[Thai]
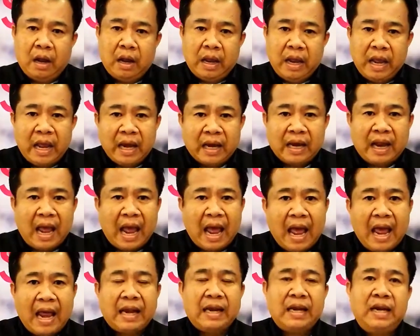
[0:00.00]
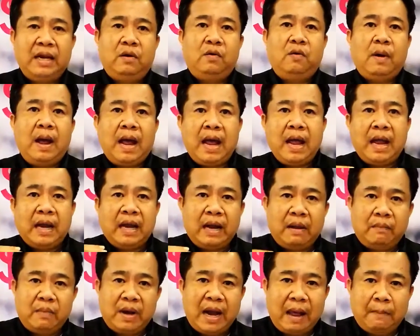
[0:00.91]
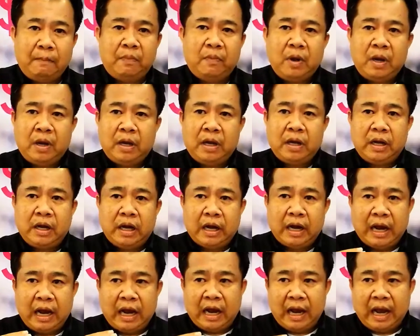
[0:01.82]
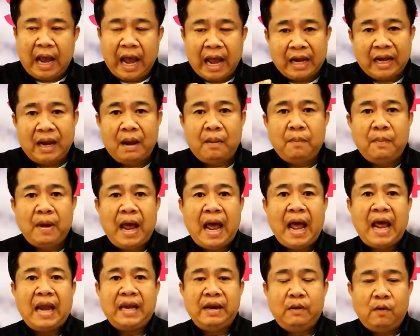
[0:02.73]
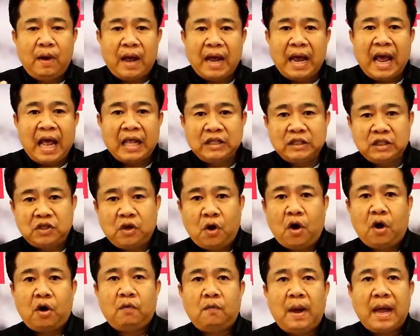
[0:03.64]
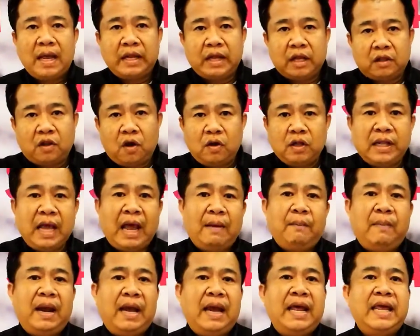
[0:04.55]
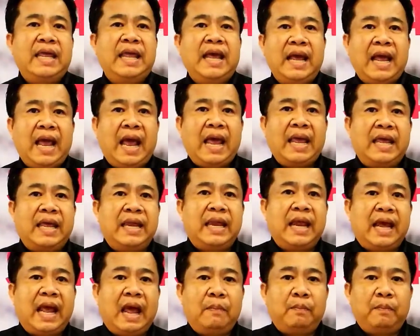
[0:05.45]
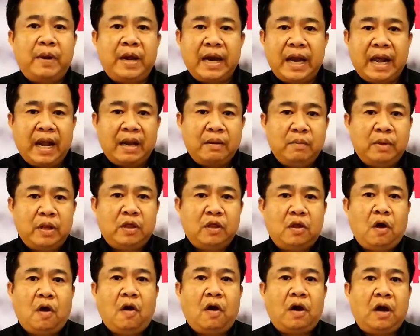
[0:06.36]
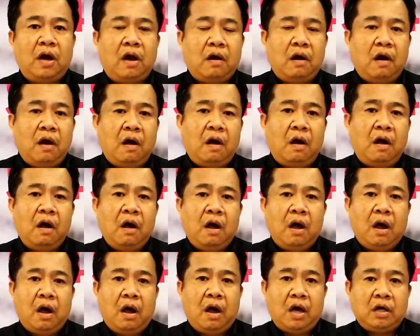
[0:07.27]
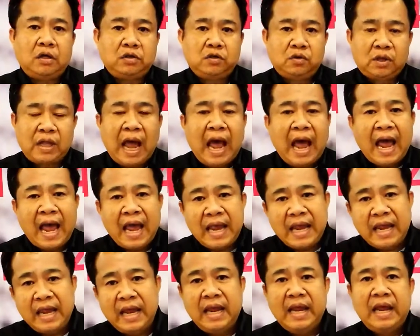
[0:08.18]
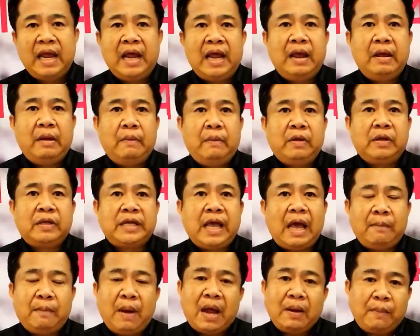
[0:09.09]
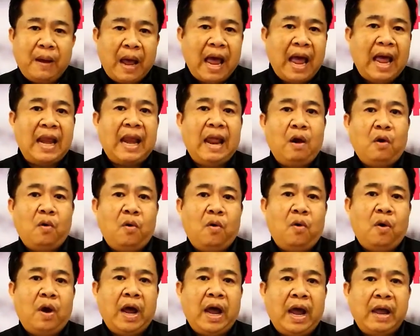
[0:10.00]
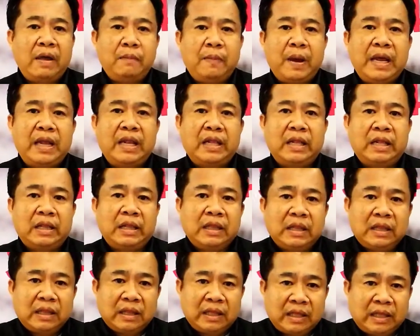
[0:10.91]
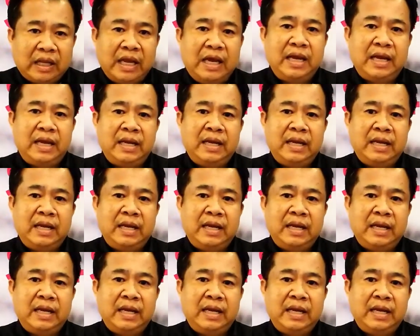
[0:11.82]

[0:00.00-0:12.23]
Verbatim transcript: เหตุการณ์หรือว่าลำดับการทำงานหรือว่าการสอนว่าจะต้องทำอะไรยังไงนะครับ เป็นขั้นเป็นตอนแล้วก็สุดท้ายสามารถพาเราให้ไปถึง